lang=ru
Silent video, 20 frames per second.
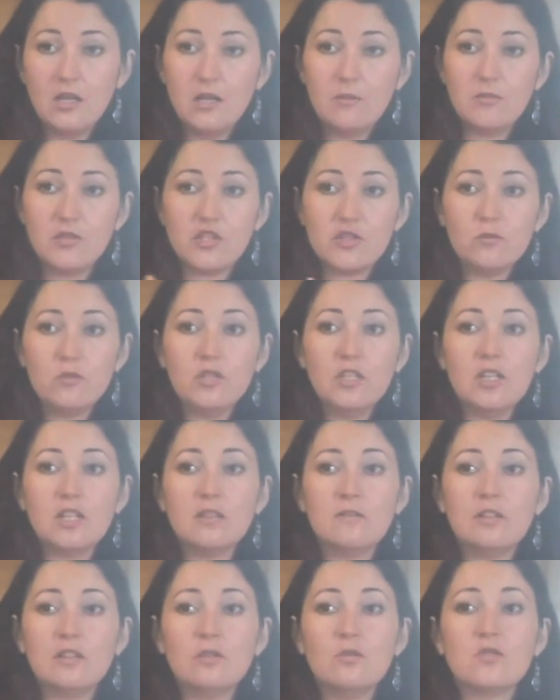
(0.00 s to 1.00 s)
Почему я
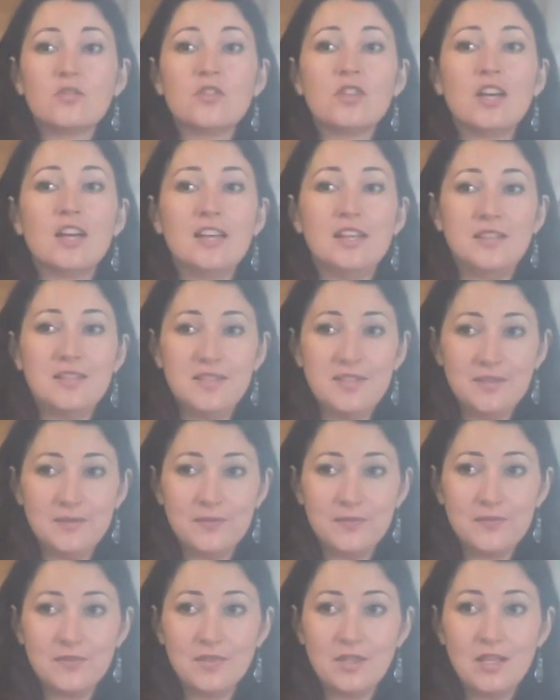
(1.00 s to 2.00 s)
говорю «знаете»?
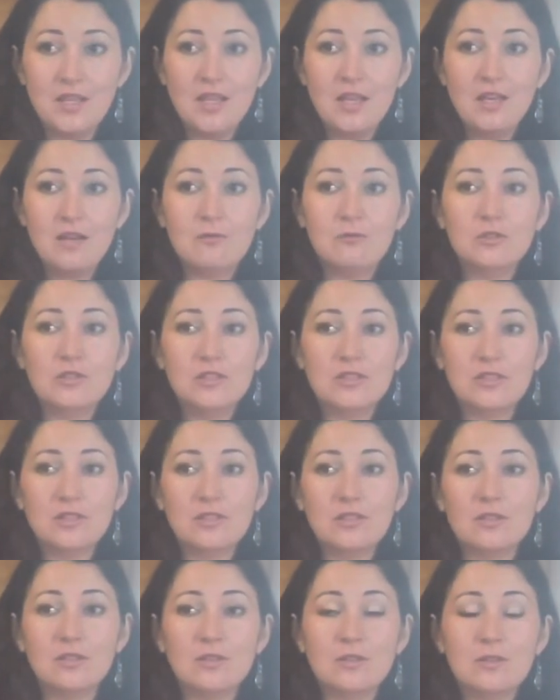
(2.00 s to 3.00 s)
Вот
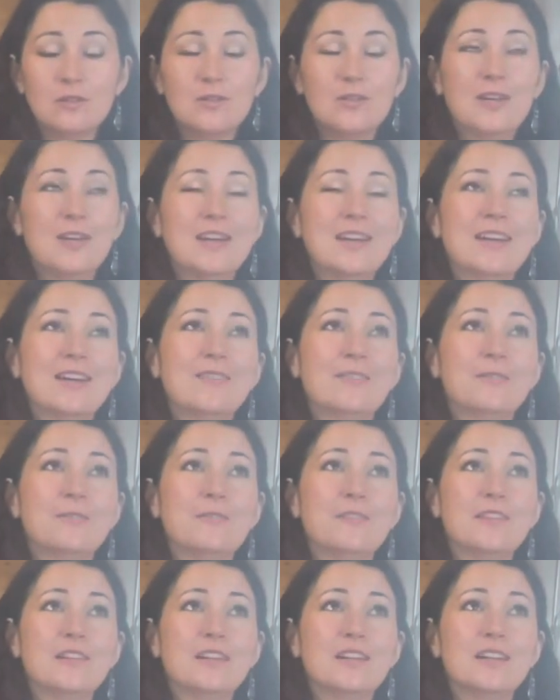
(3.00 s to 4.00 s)
э,
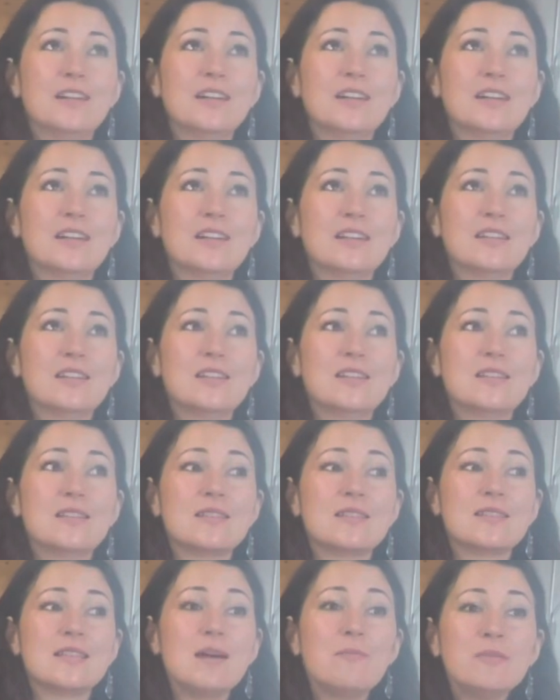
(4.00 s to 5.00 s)
в
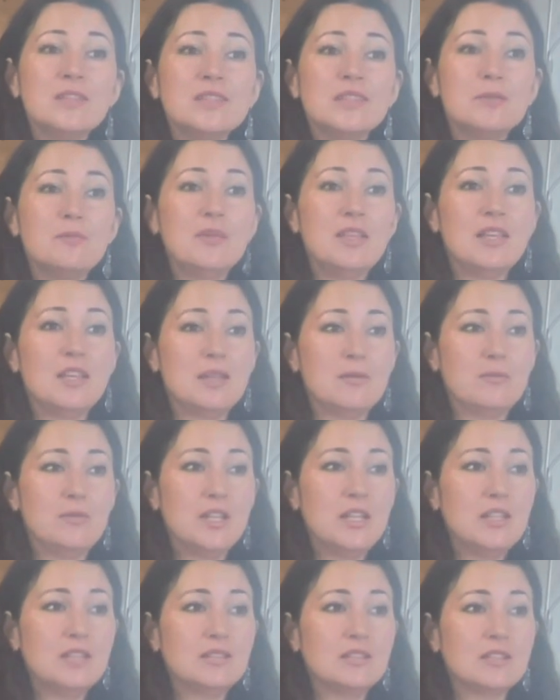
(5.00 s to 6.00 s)
западном мире
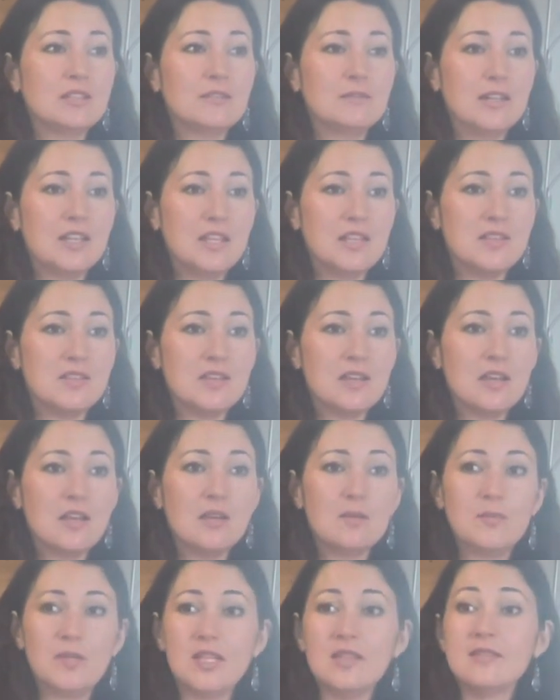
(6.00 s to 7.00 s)
принято говорить
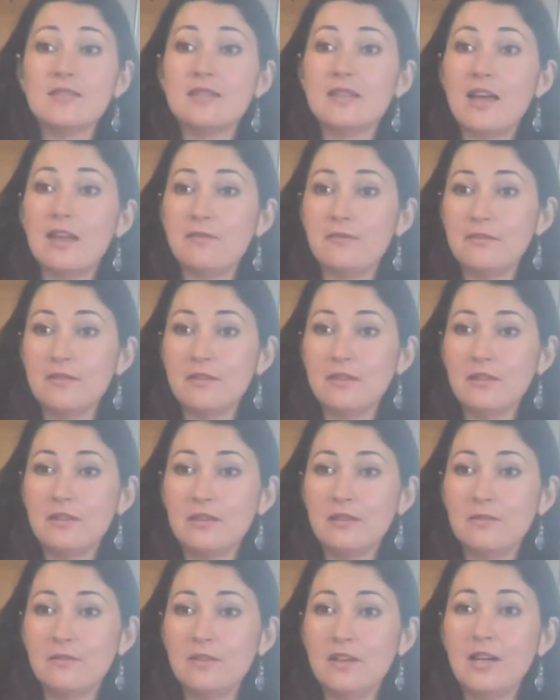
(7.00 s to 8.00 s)
«представь»,
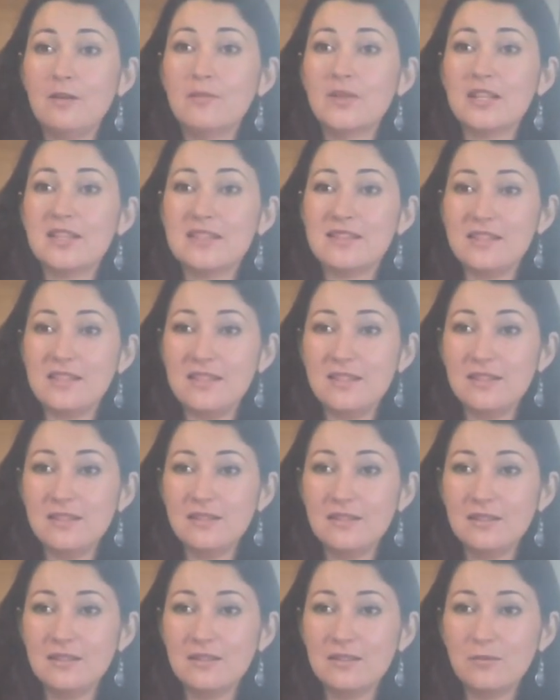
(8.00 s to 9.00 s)
«вообрази»,
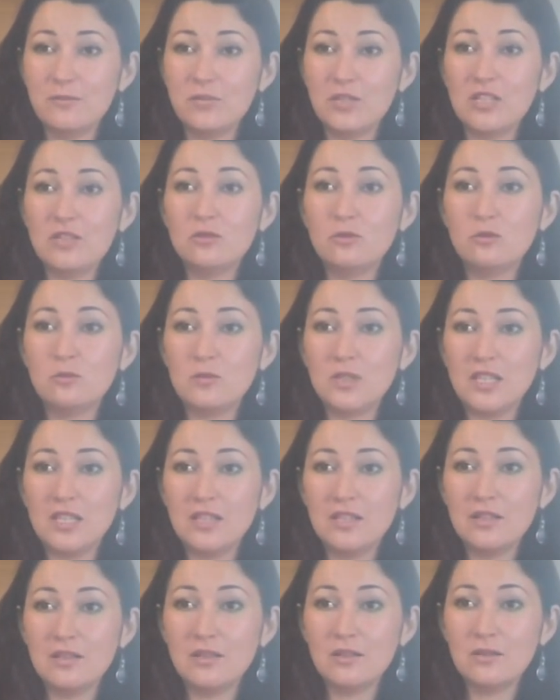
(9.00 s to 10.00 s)
«придумай»,
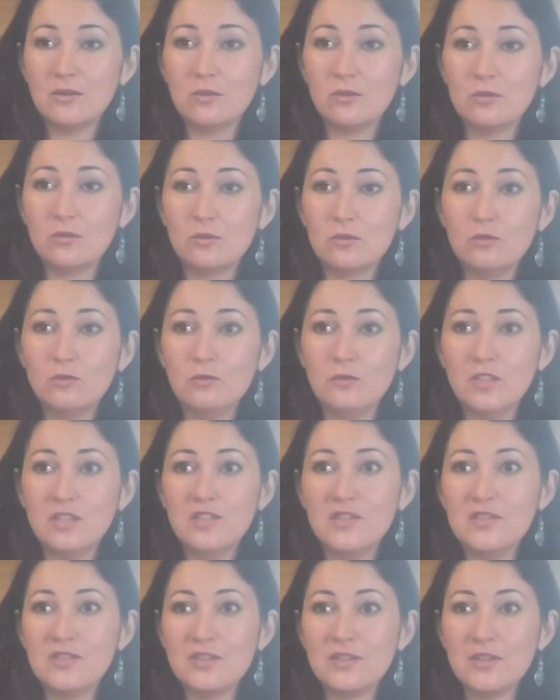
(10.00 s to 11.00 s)

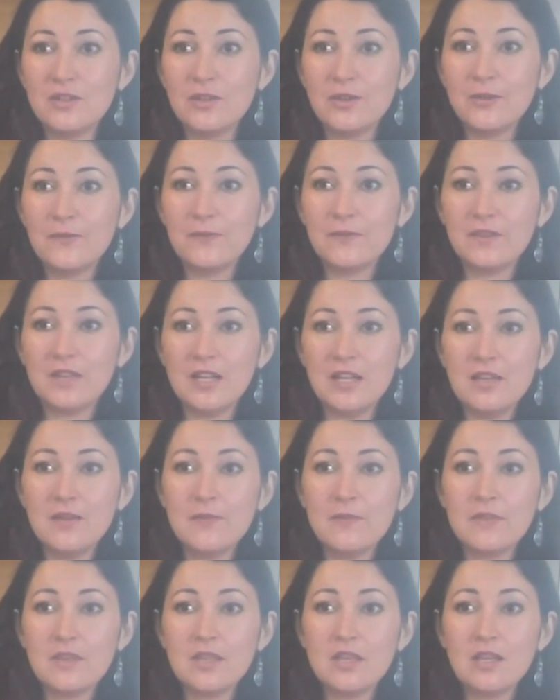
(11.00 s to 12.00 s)
«увидь», да?
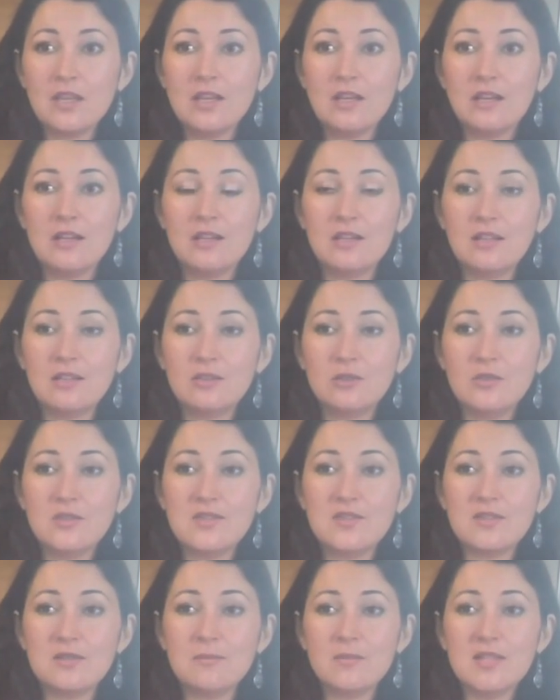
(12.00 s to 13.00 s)
А, то
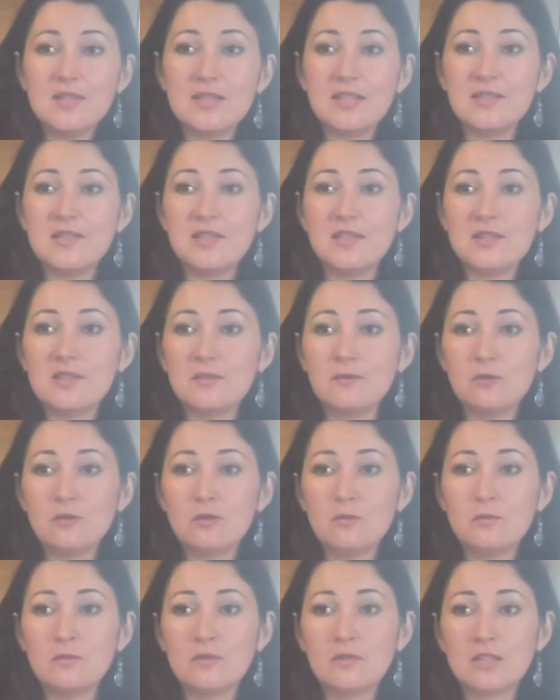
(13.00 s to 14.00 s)
есть мы
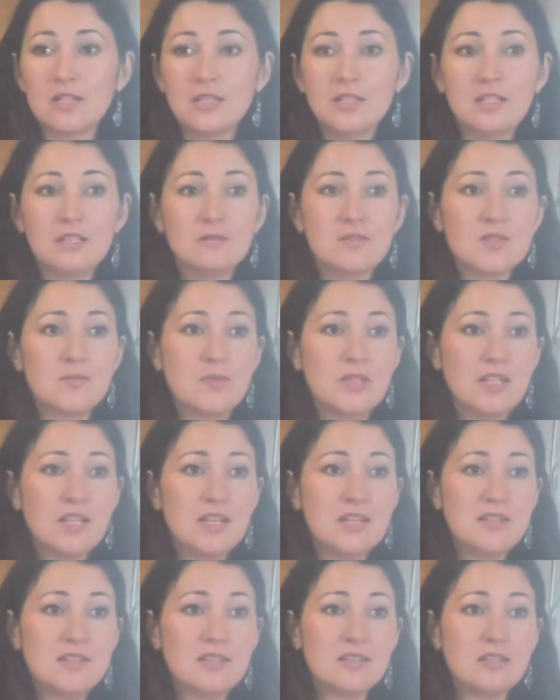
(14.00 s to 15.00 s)
задействуем канал
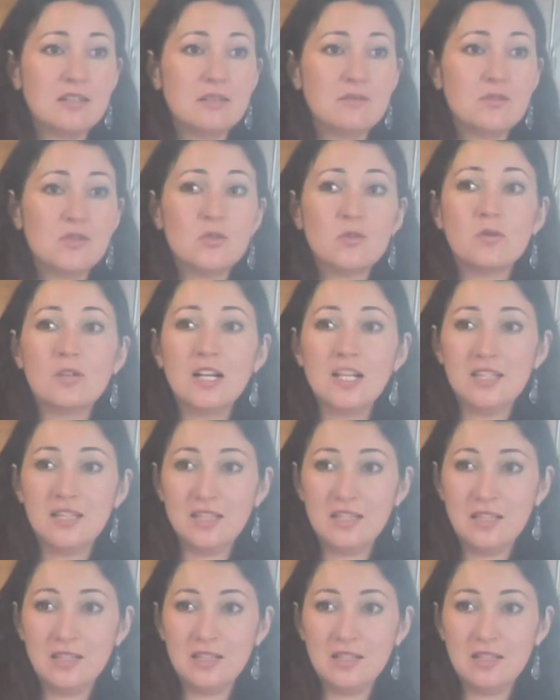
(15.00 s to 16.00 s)
восприятия визуальный.